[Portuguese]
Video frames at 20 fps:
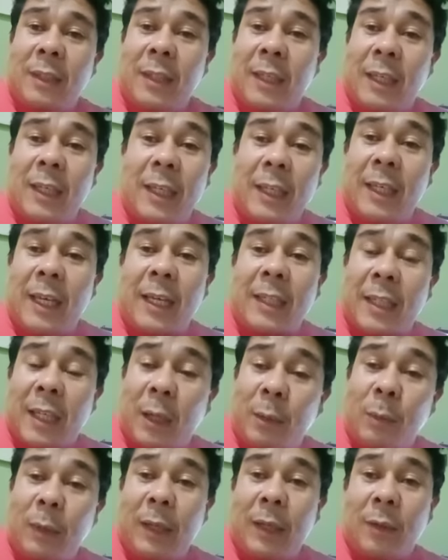Ele é
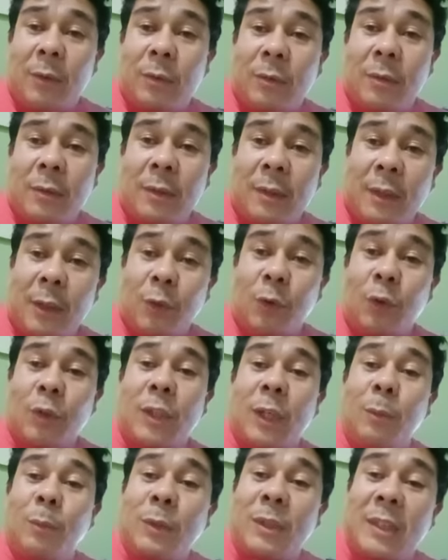tremendo.
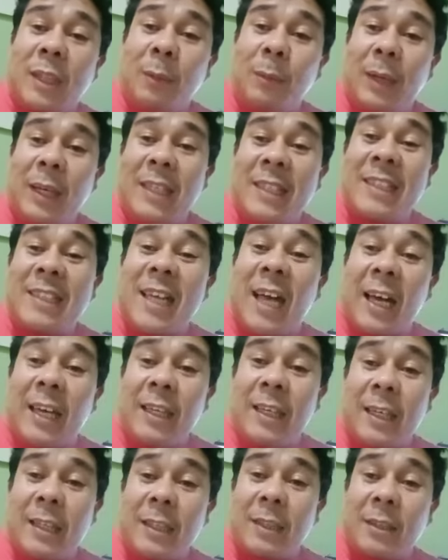Encontramos também
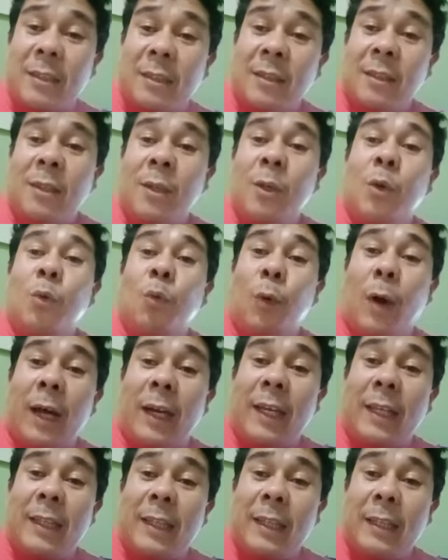Isaías
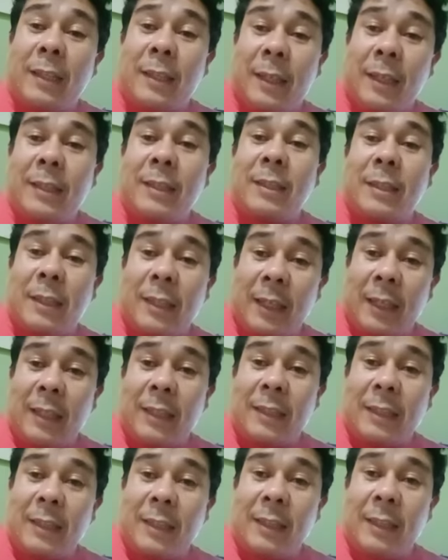43,
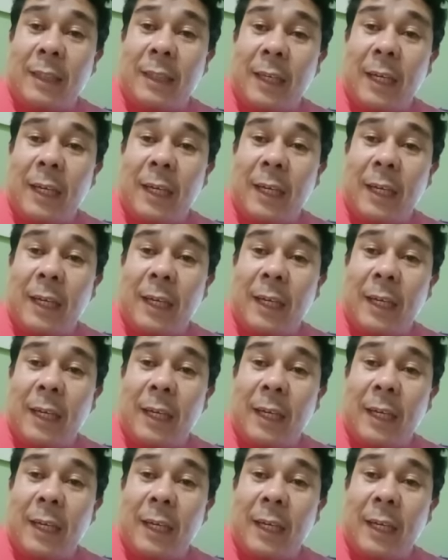13.